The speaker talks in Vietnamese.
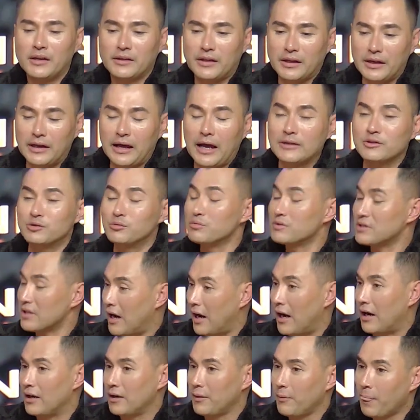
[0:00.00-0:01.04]
thì là anh cũng
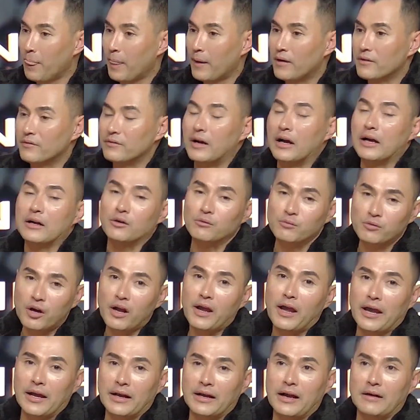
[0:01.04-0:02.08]
sợ ừ. và cũng có
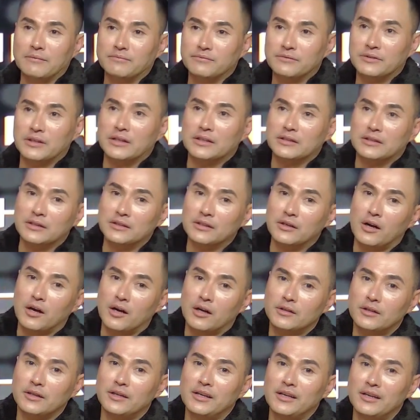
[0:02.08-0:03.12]
hẹn gặp và từ đó thì